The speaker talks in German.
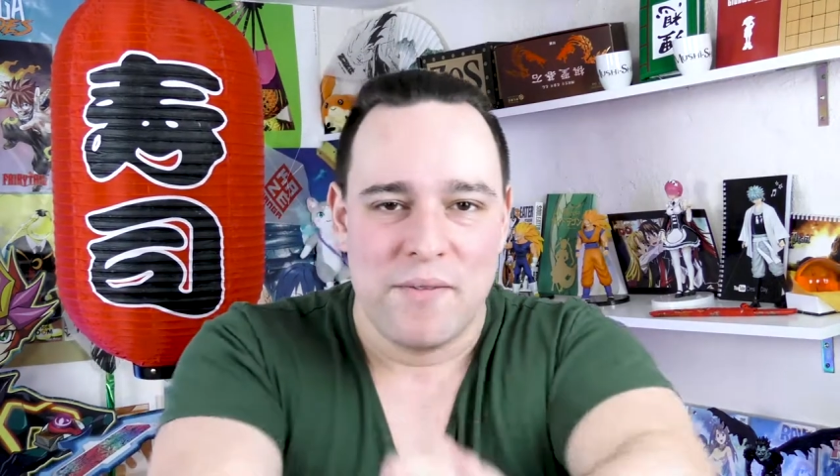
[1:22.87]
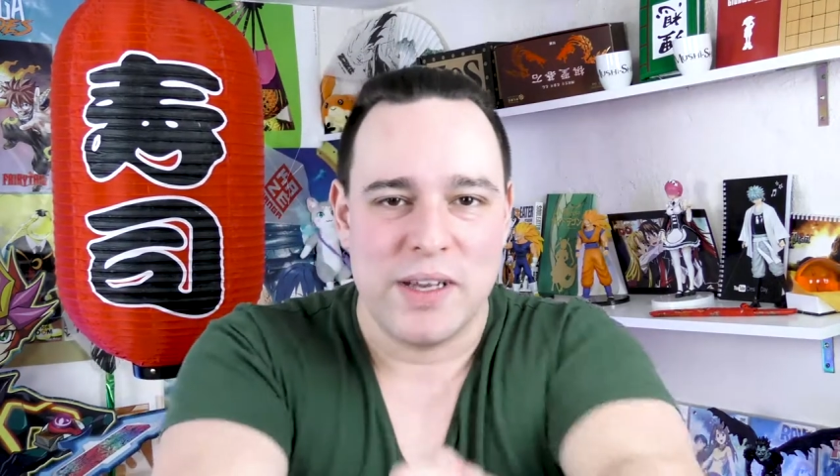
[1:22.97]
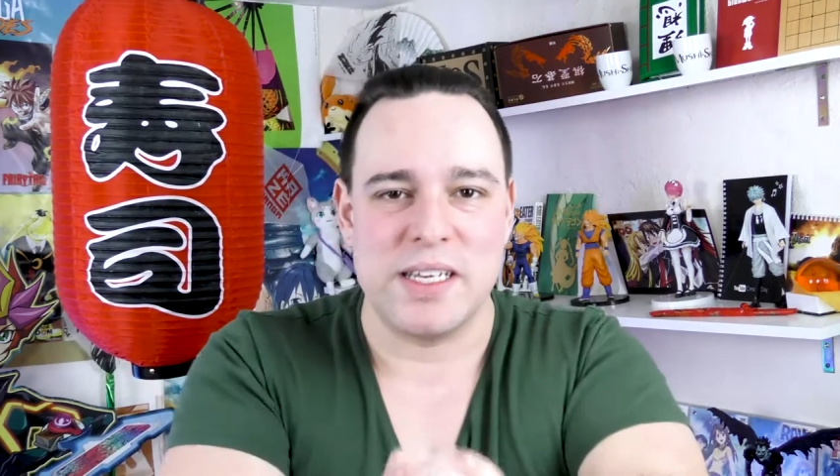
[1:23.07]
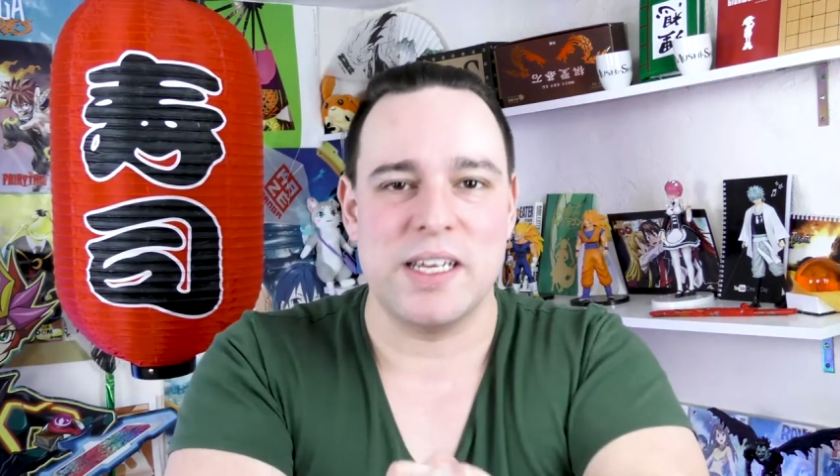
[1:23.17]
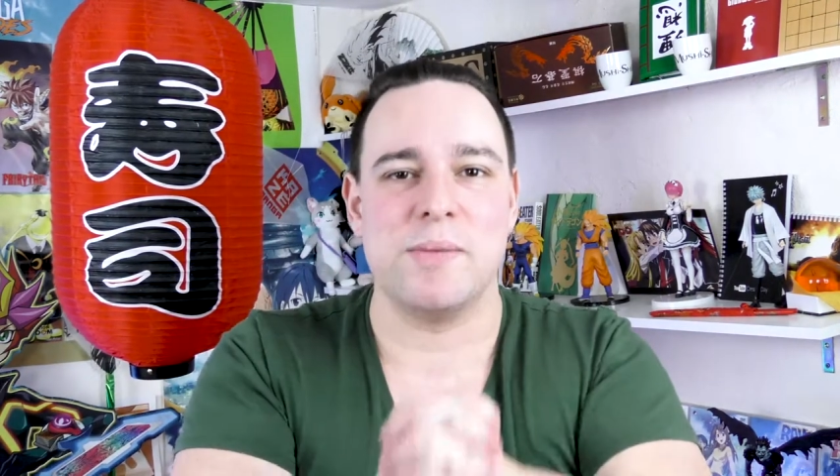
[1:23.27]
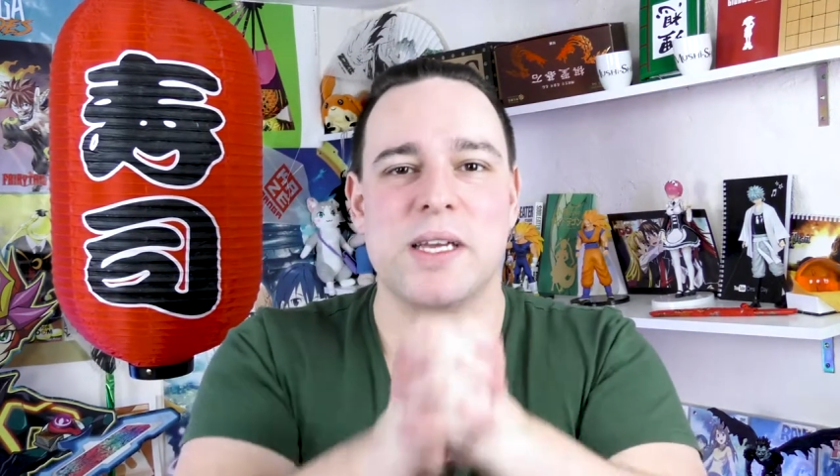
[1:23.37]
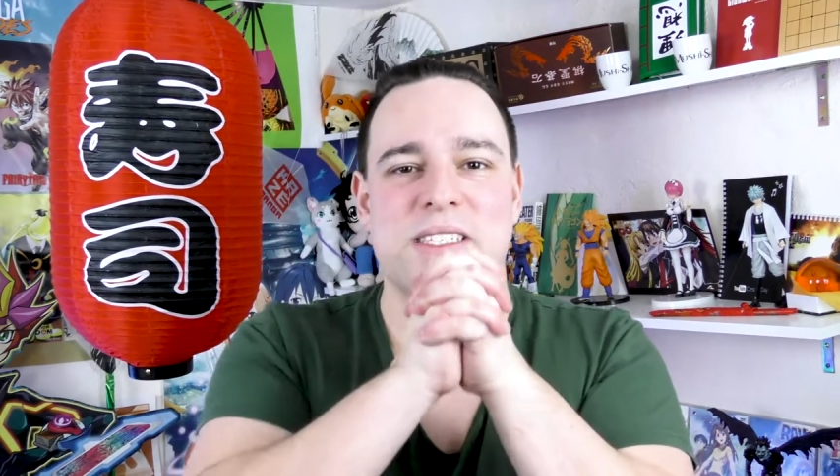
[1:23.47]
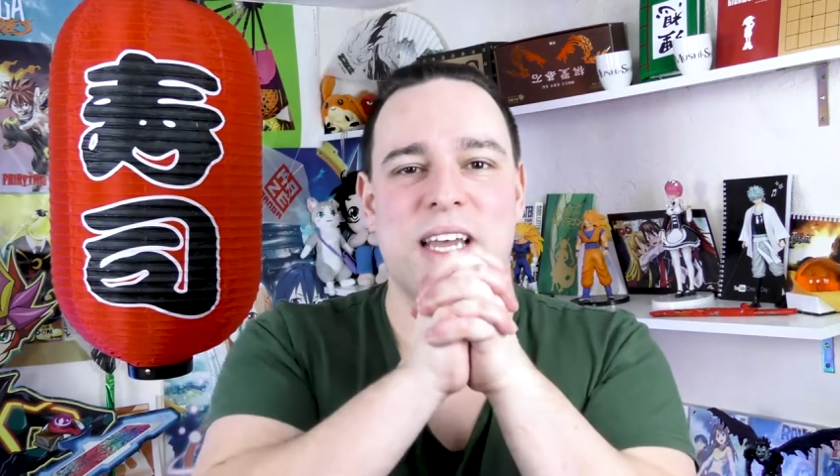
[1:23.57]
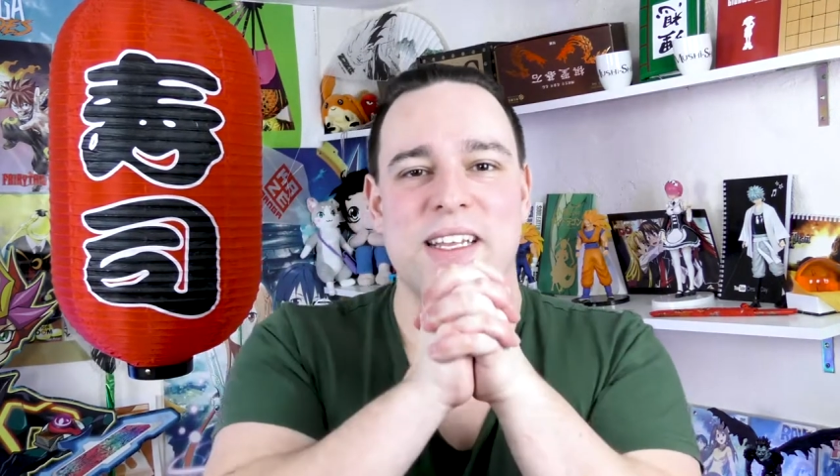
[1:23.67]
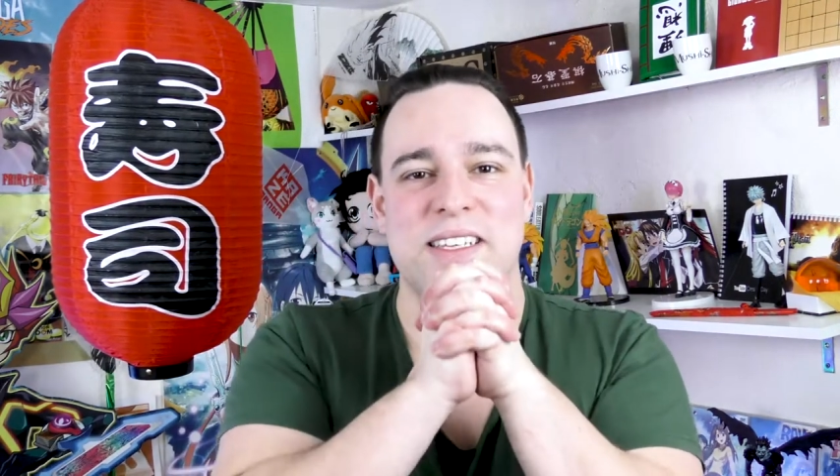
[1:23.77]
wenn ihr mir
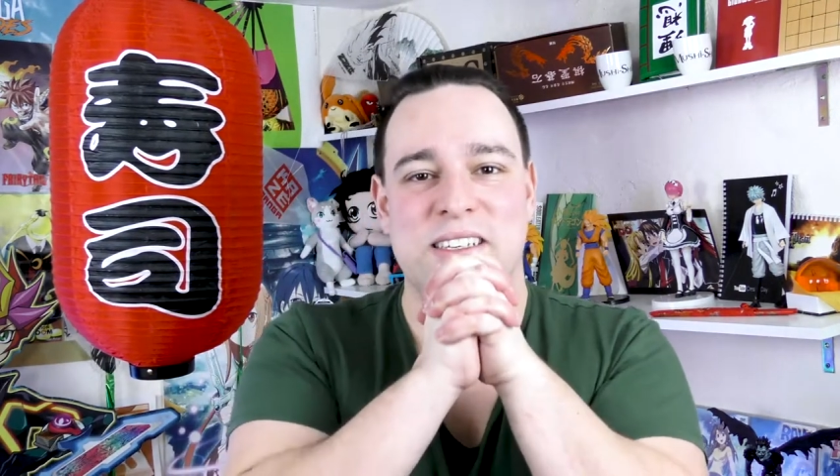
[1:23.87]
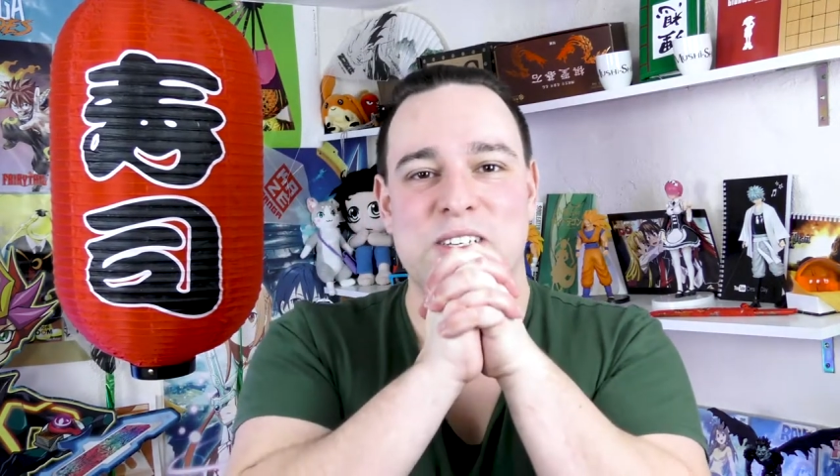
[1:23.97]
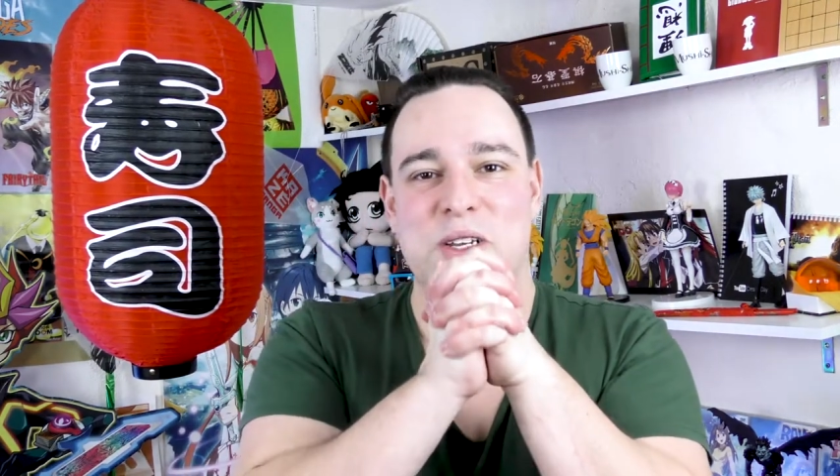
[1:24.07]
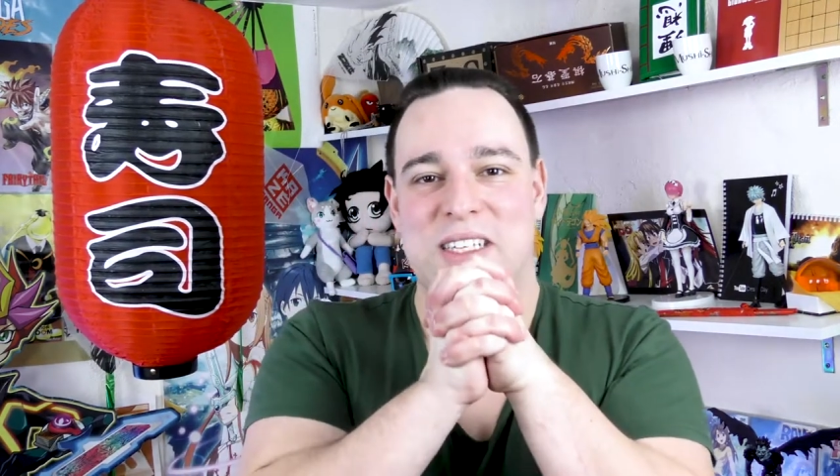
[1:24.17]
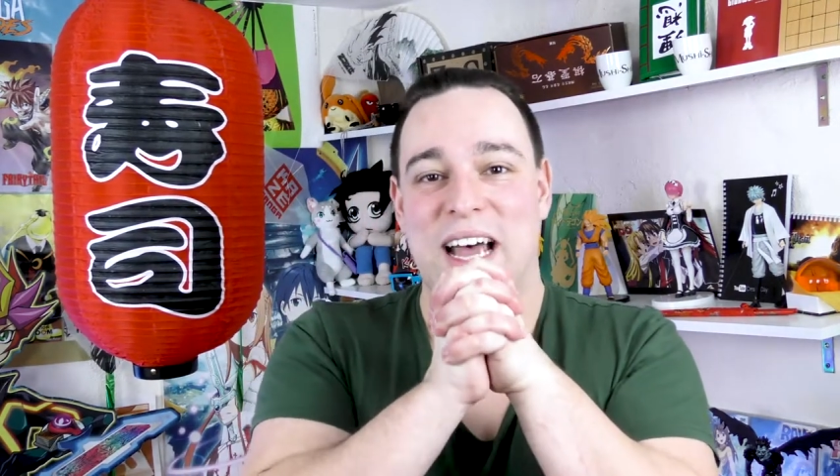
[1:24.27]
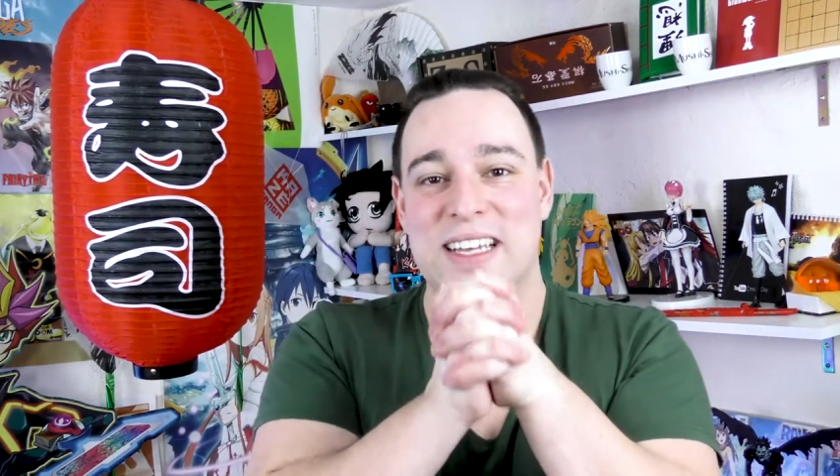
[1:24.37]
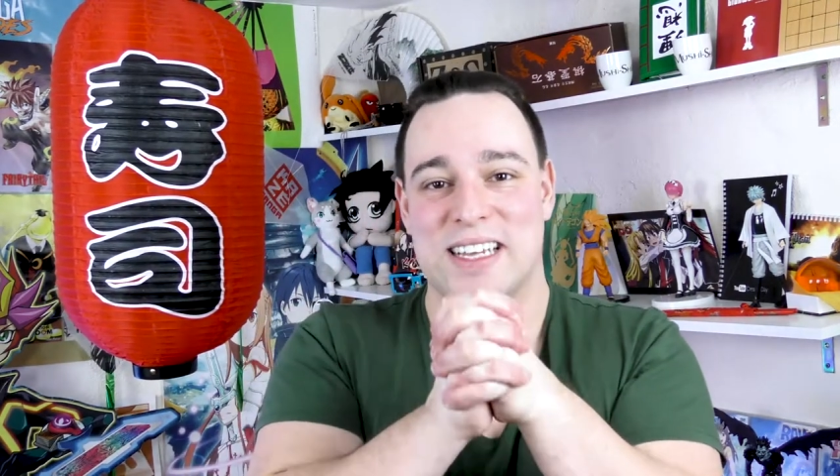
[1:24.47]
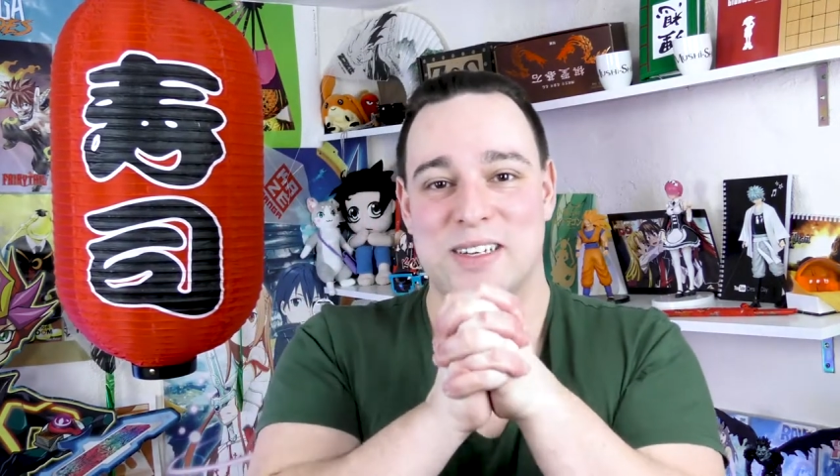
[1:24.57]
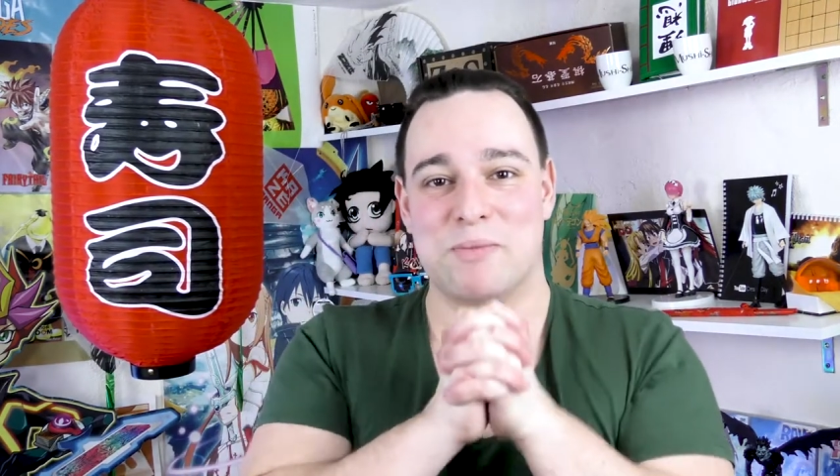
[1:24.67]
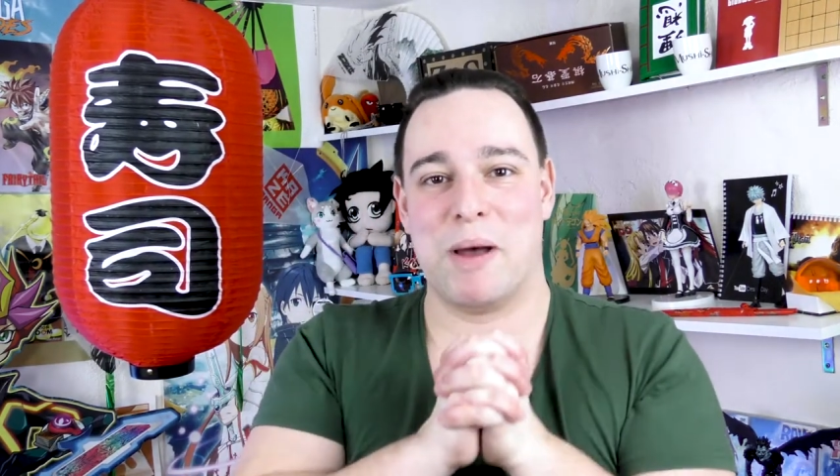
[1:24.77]
zeigt, dass ihr noch da
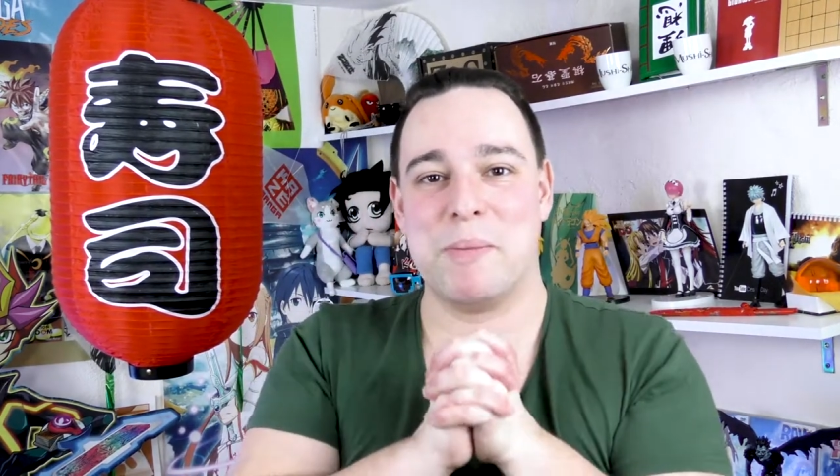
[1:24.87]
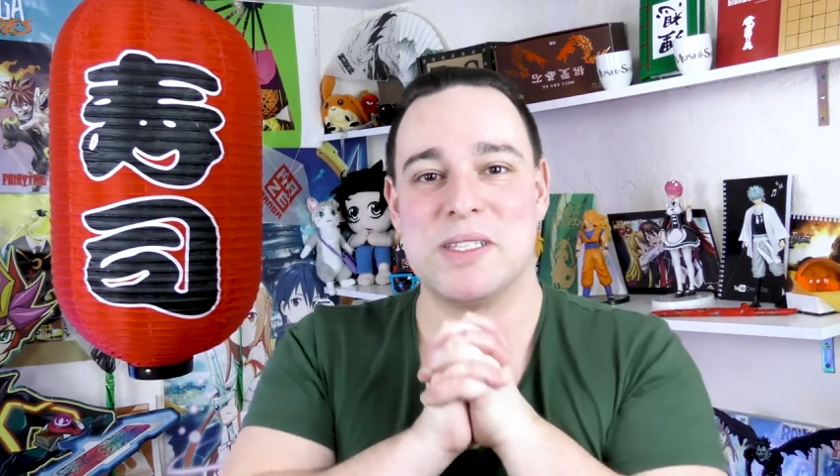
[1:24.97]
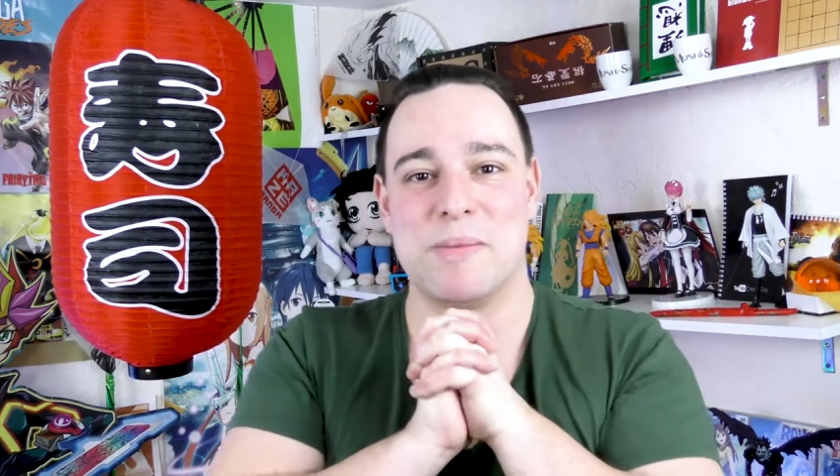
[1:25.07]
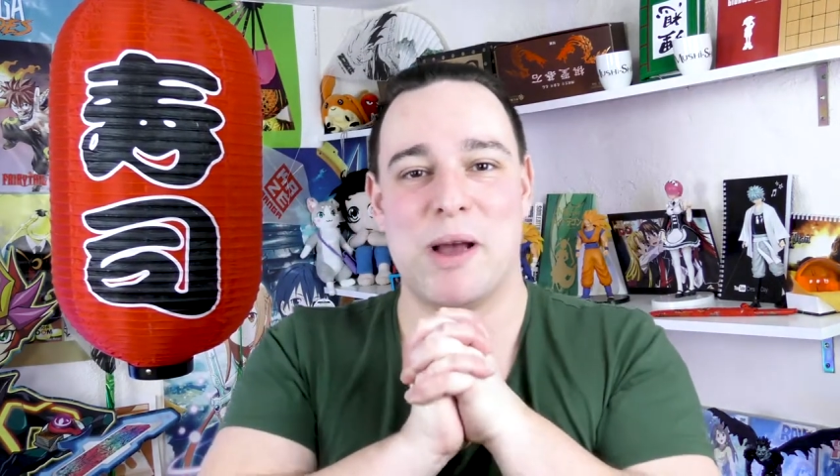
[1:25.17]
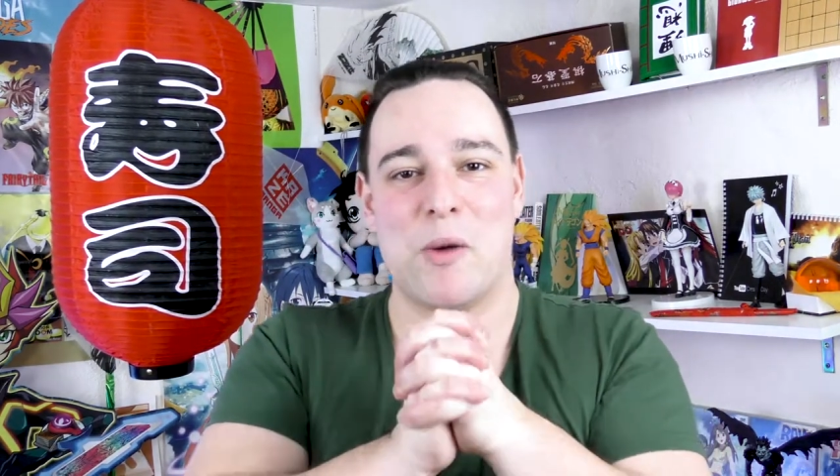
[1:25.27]
seid und mal ein bisschen mehr